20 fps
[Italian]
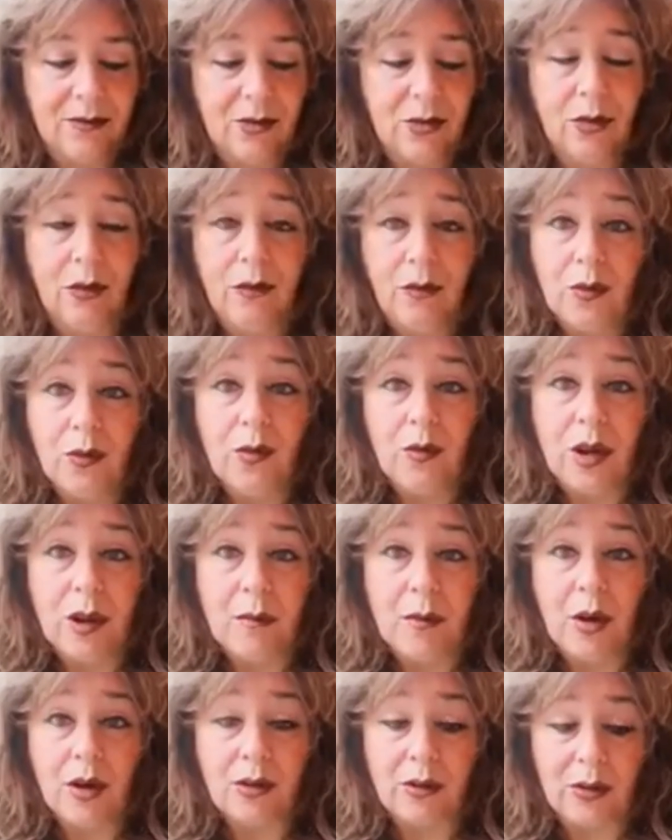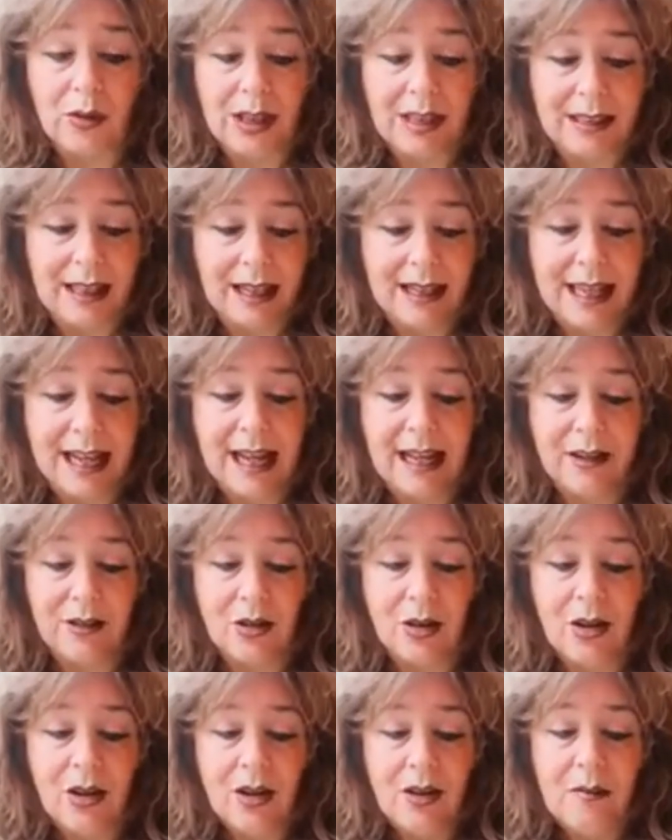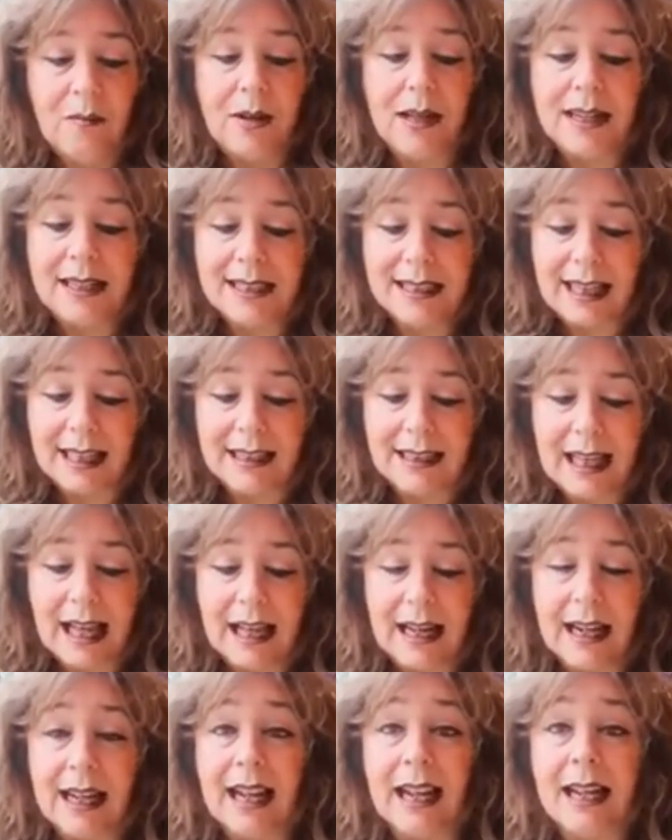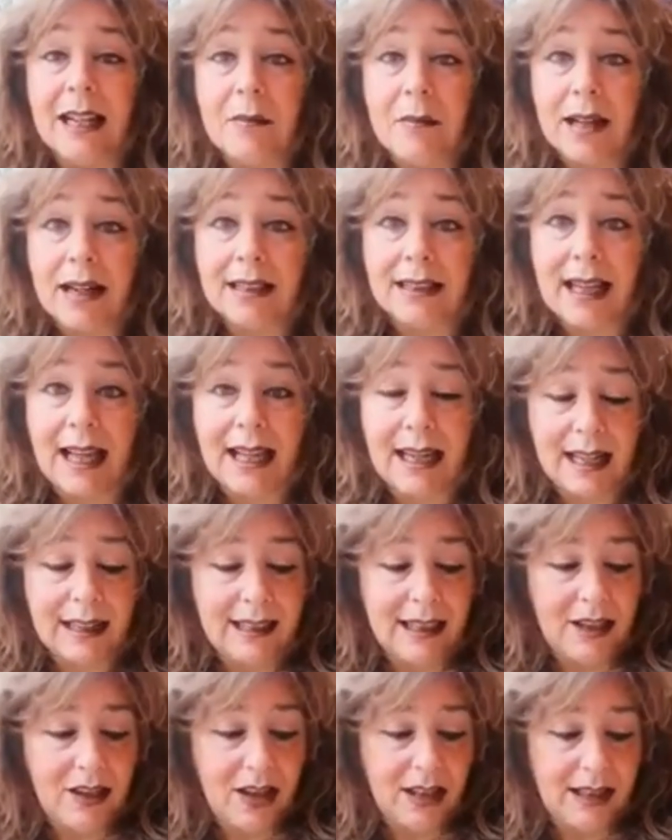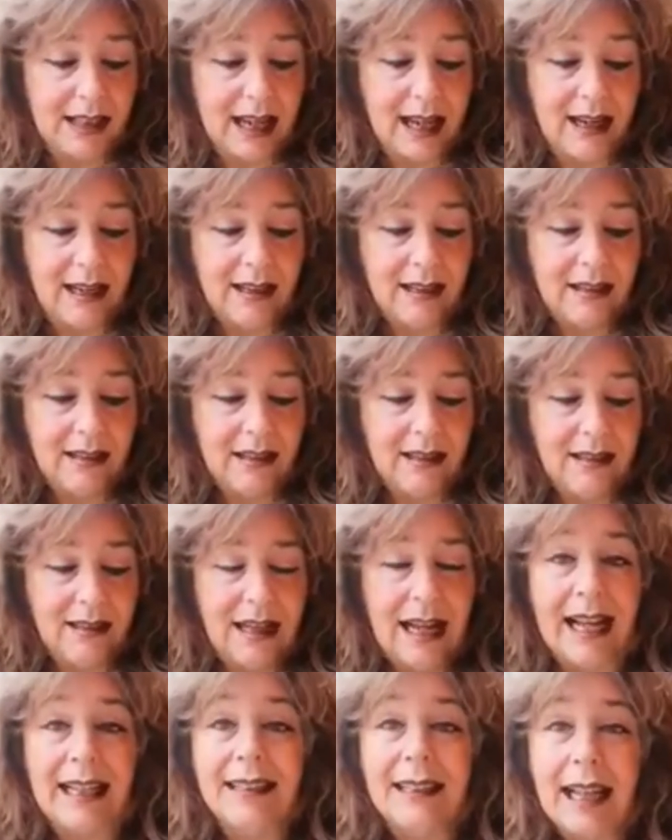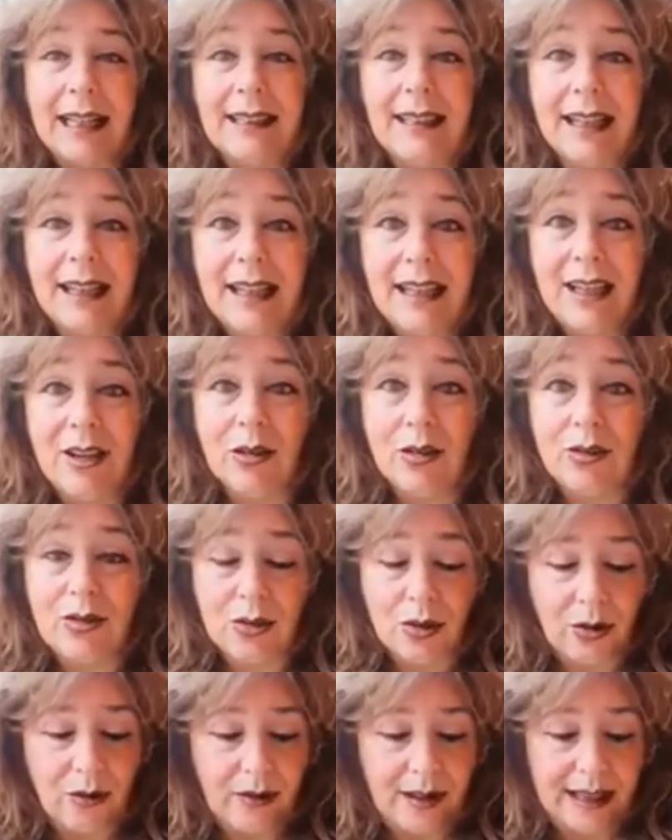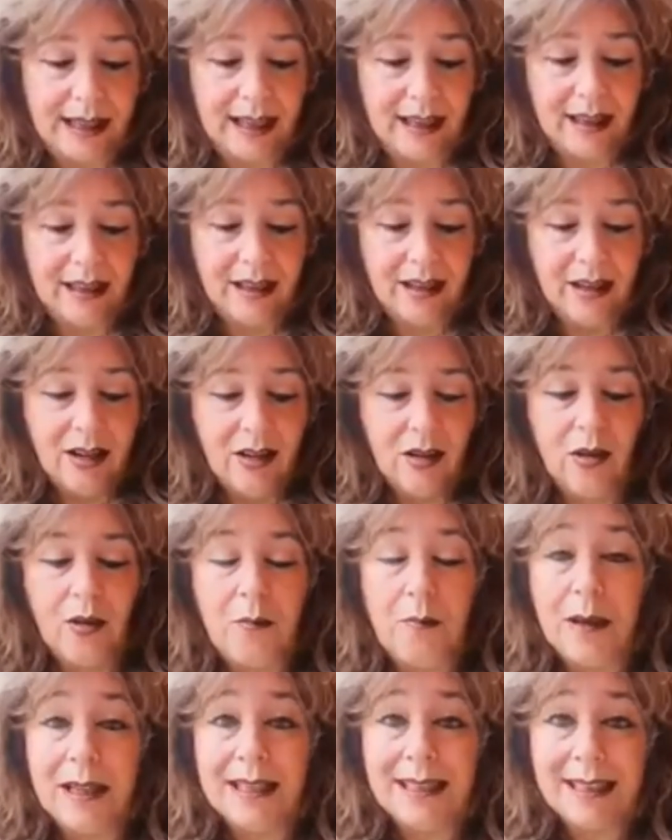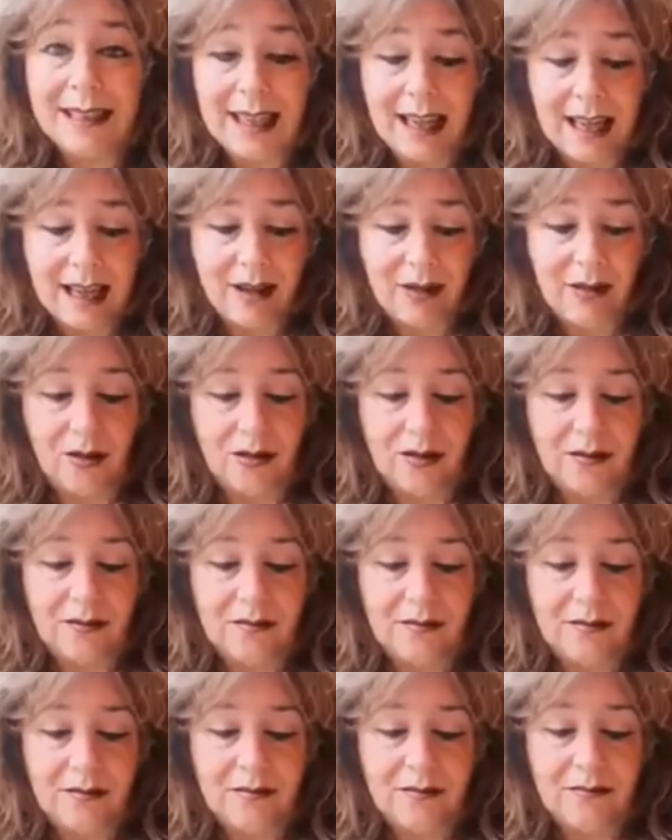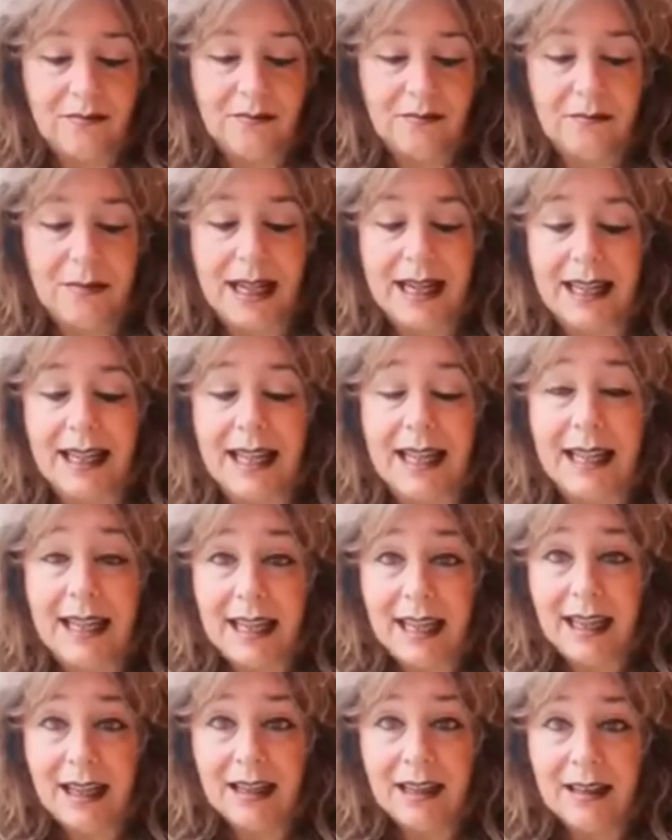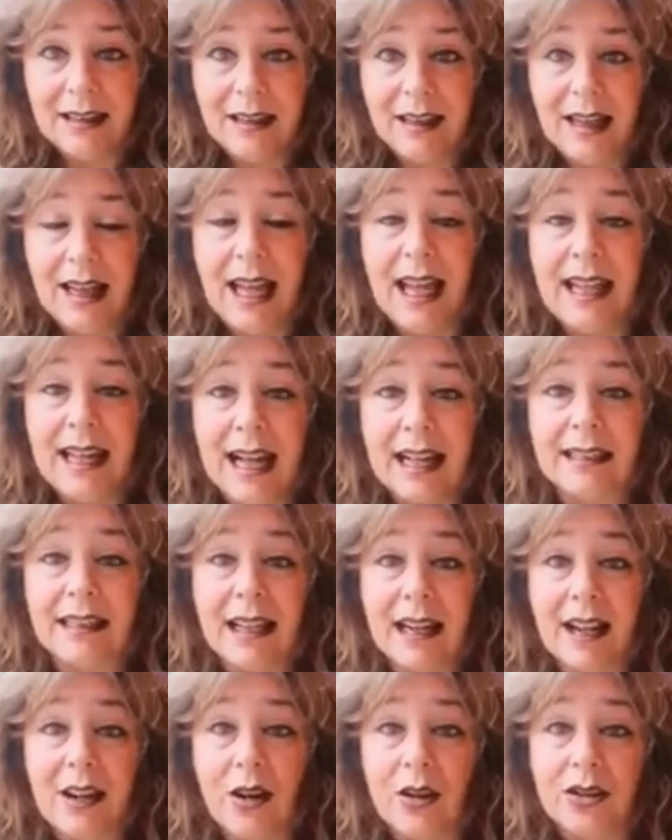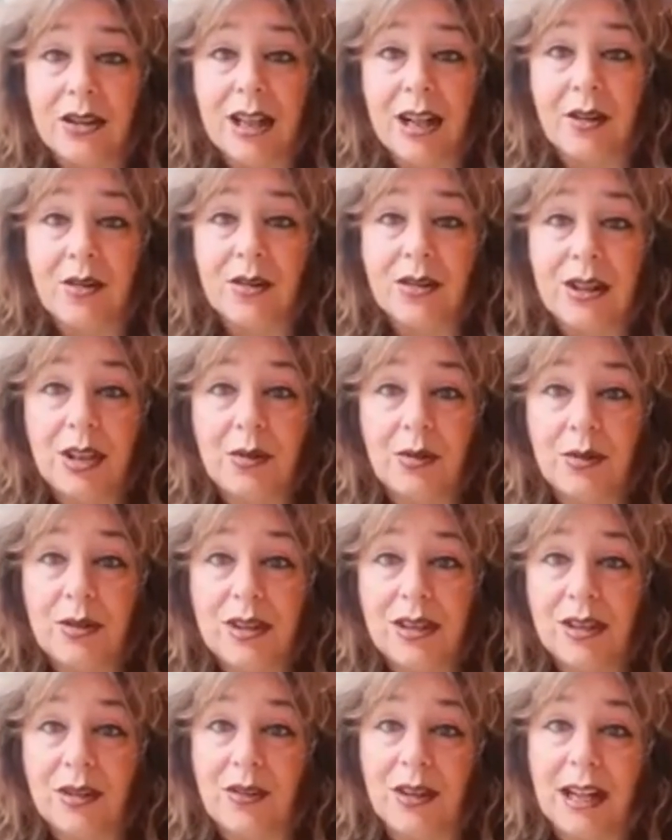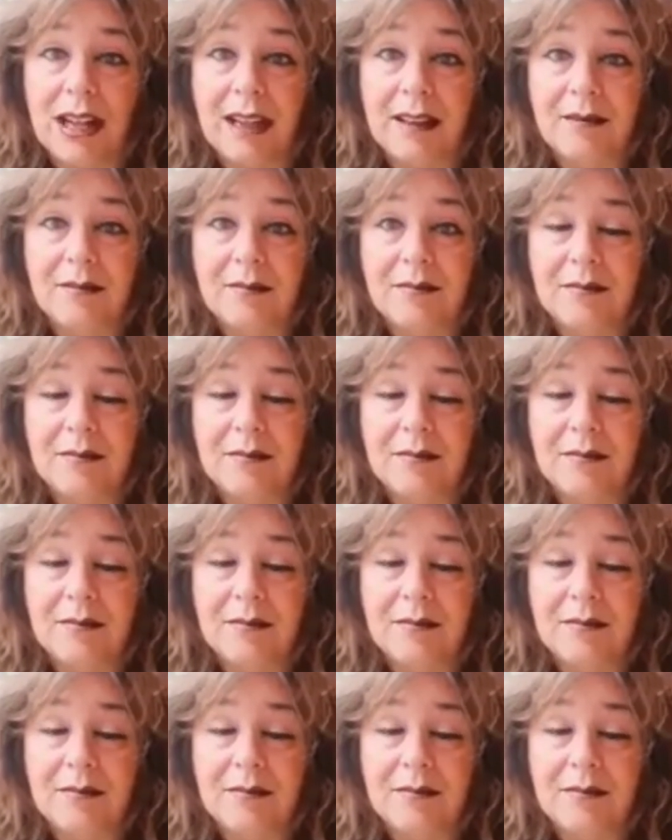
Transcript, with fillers: Dovunque è morto un italiano per riscattare la libertà e la dignità, andate lì, o oh giovani, col pensiero, perché lì è nata la nostra Costituzione.